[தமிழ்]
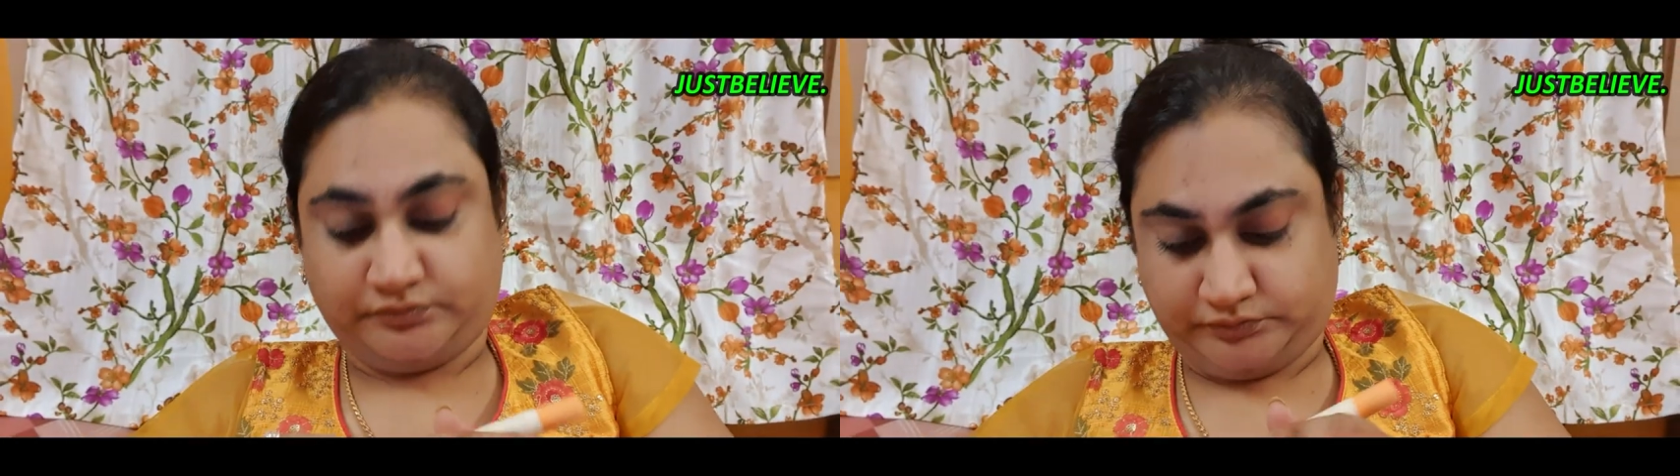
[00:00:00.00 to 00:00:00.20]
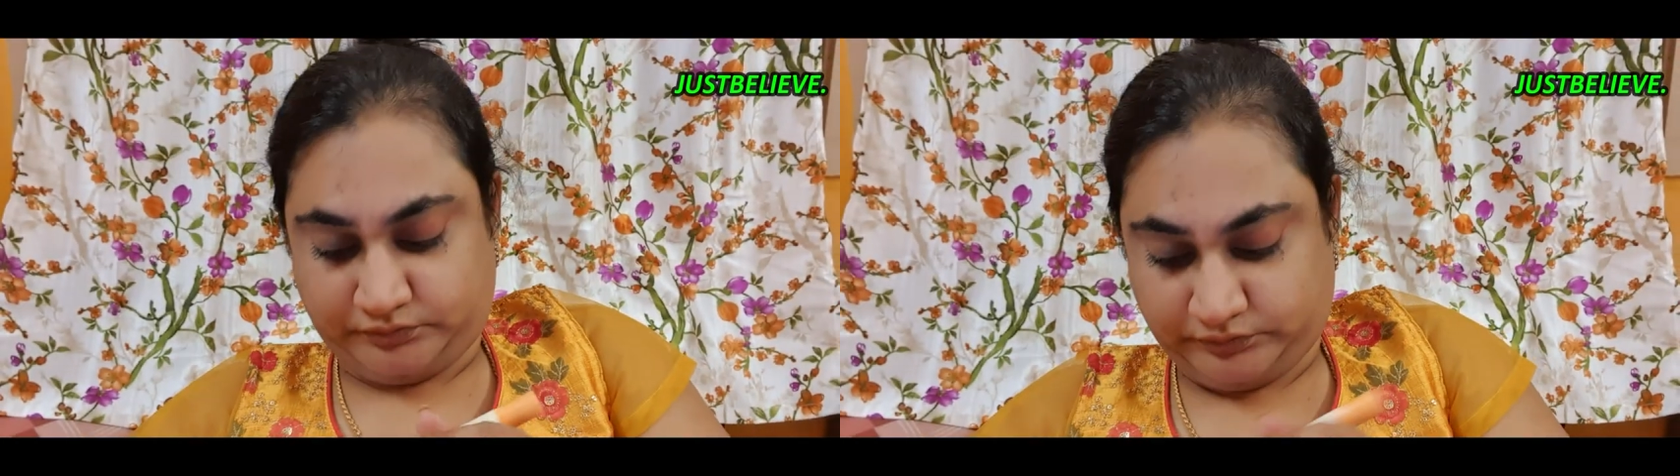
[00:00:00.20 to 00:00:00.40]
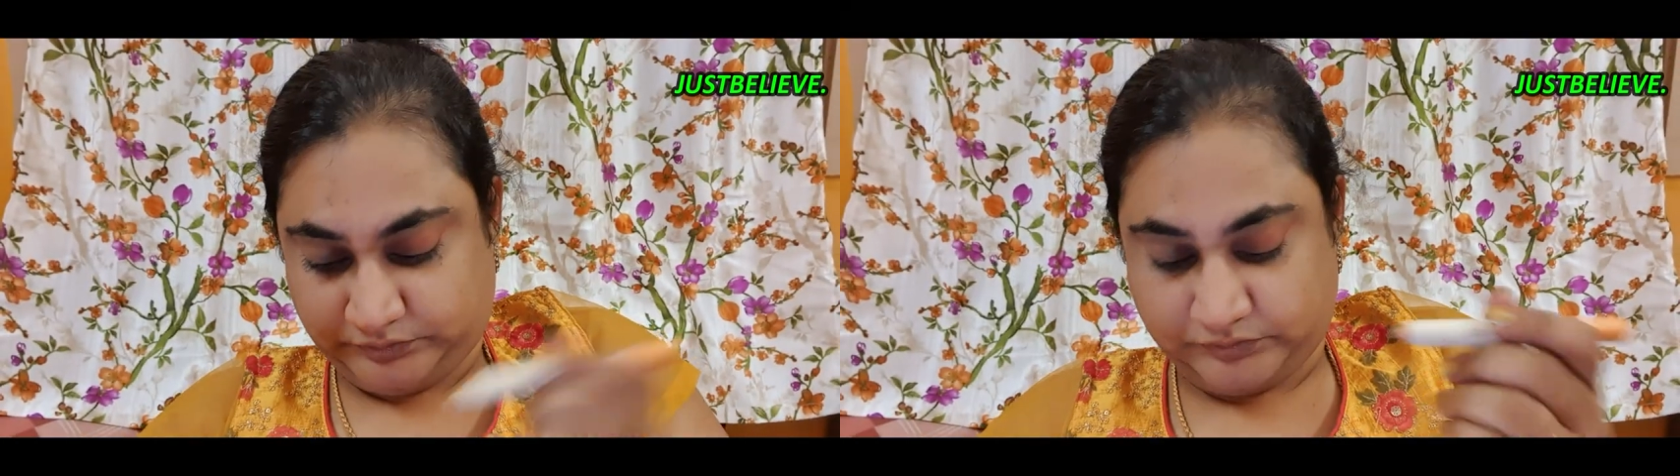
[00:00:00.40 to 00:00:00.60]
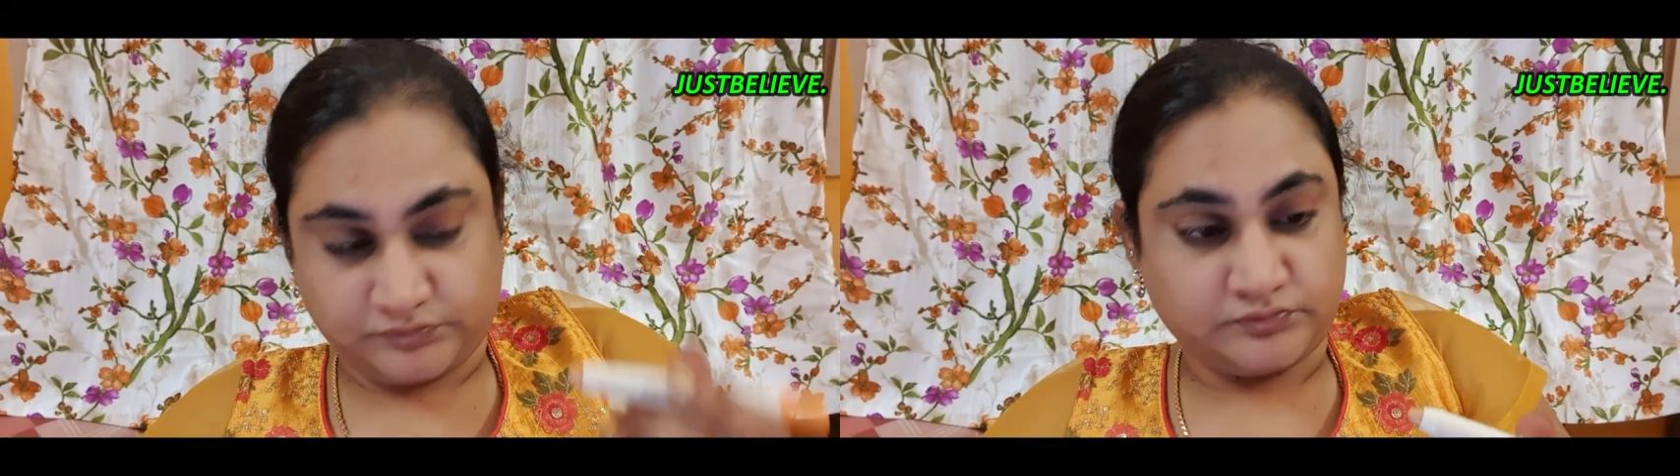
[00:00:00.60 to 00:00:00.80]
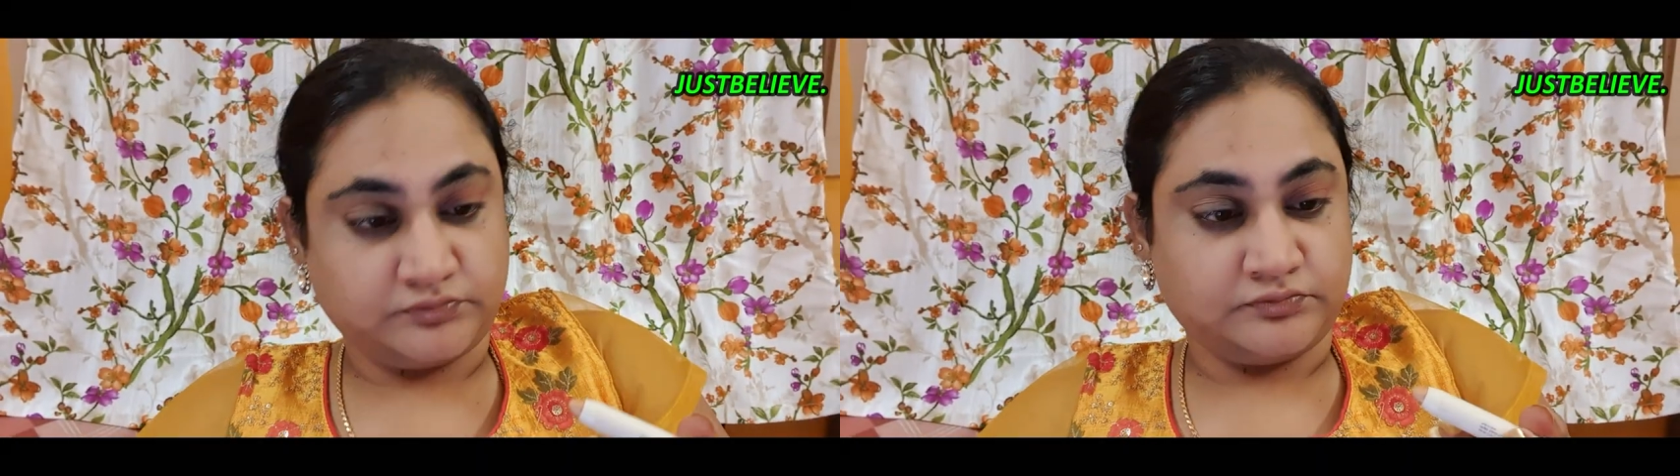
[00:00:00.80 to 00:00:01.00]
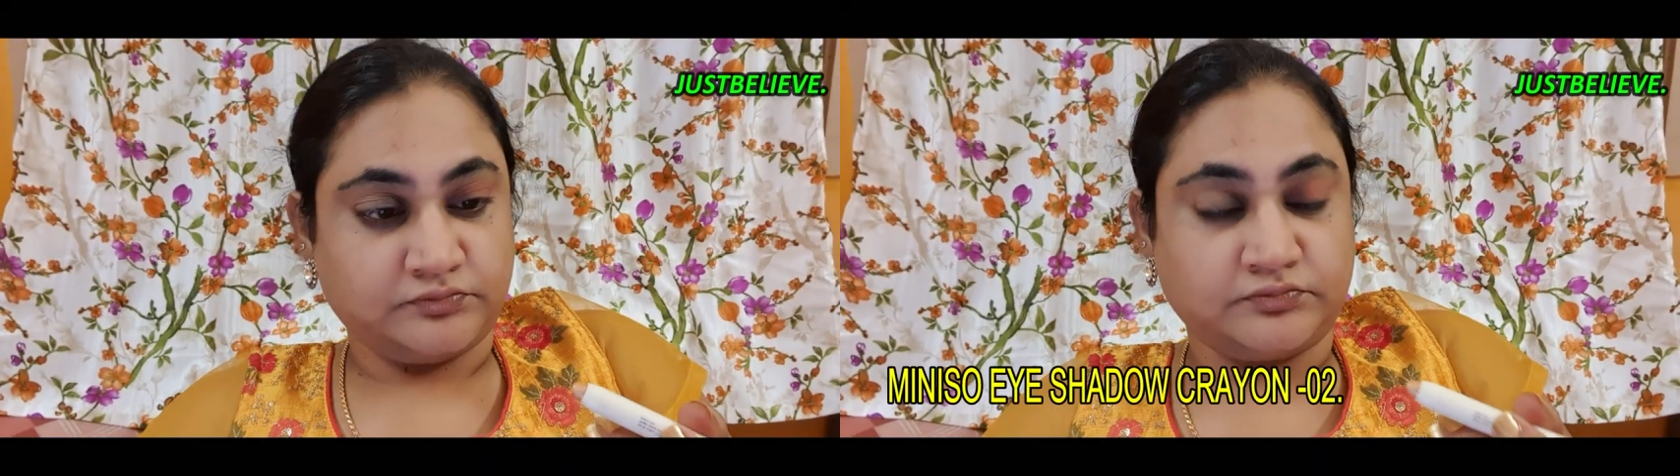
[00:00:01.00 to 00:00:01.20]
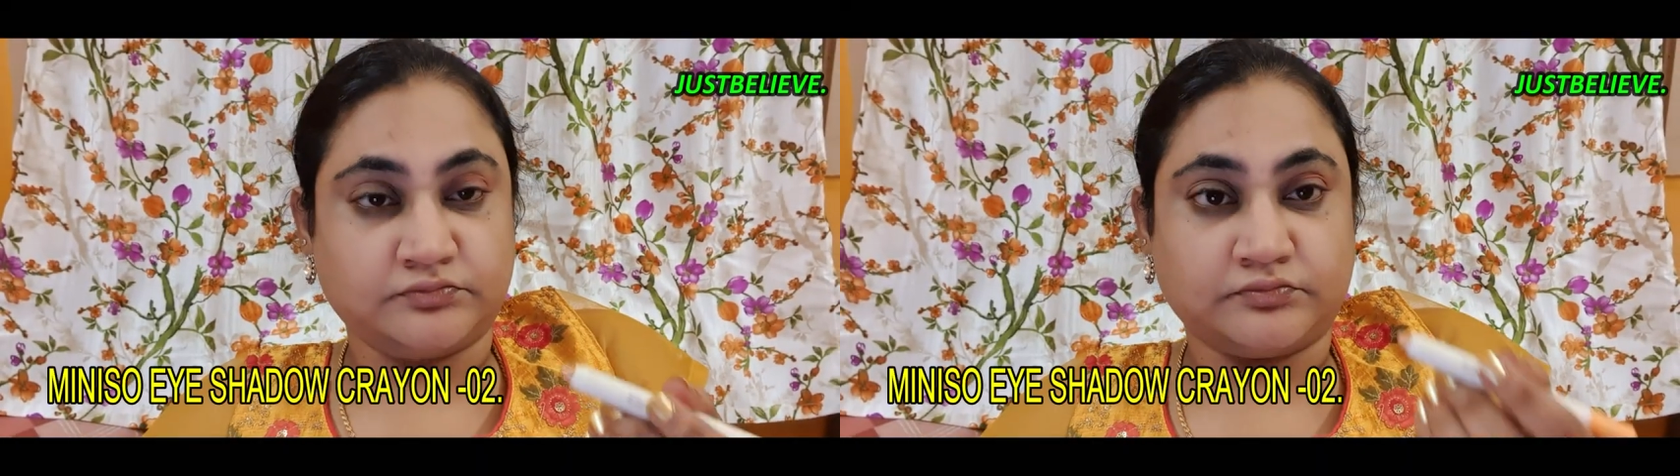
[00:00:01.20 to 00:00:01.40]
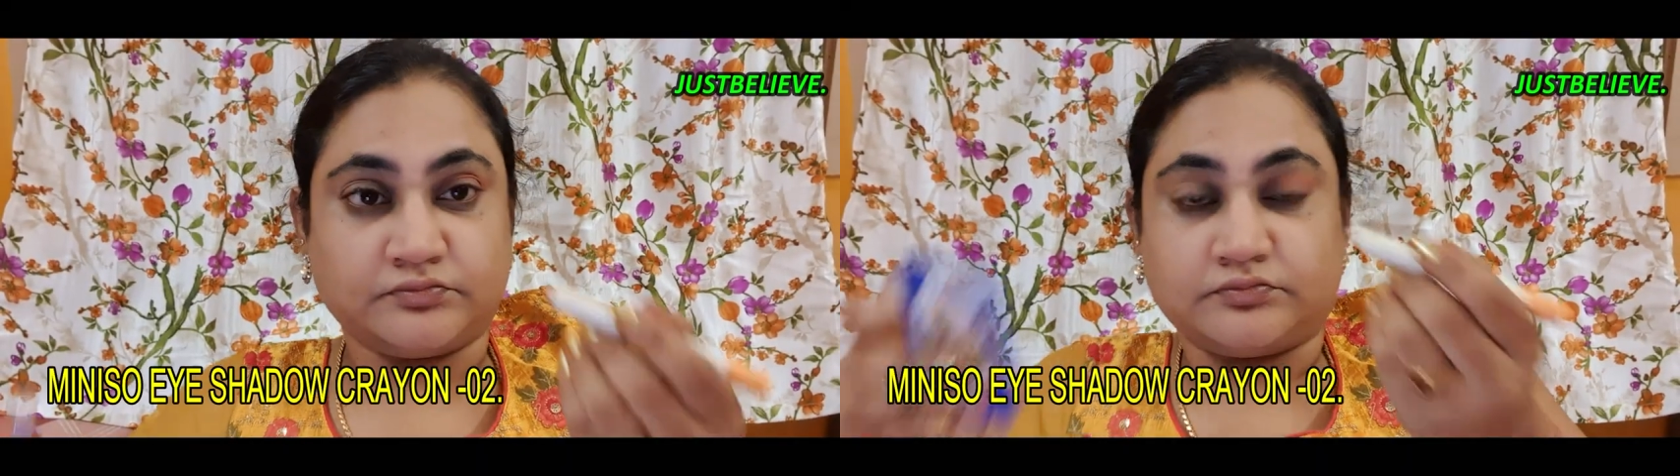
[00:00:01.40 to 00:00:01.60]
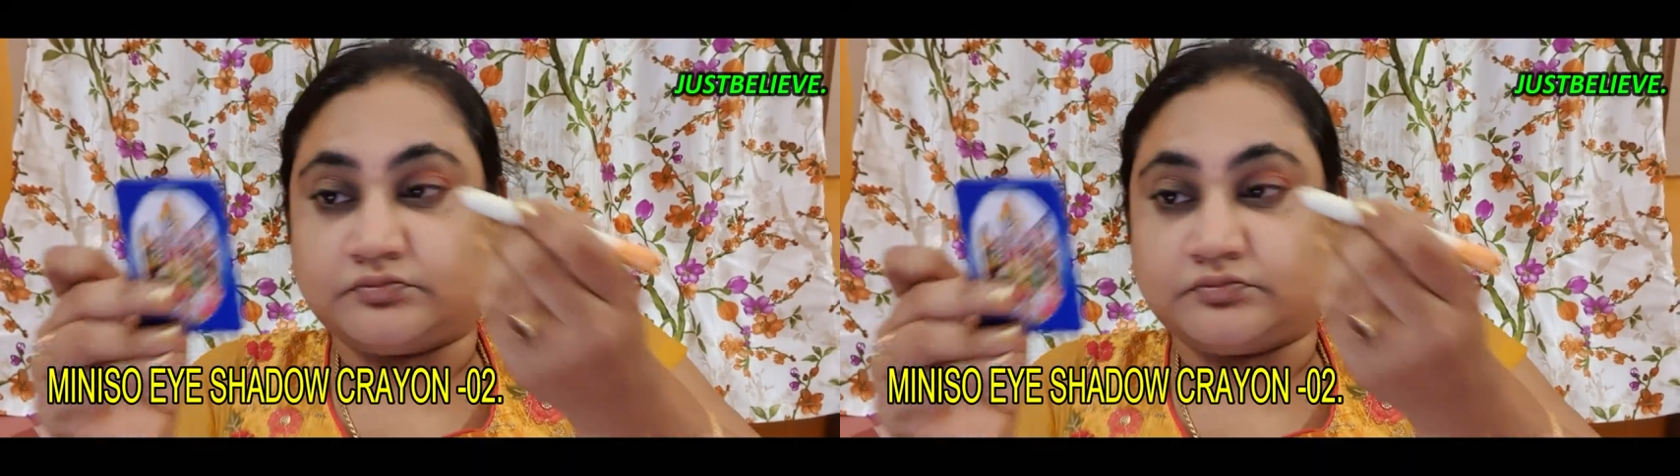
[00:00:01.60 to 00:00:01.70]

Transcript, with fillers: அதுக்கப்புறம் நான் மினிசோவுடைய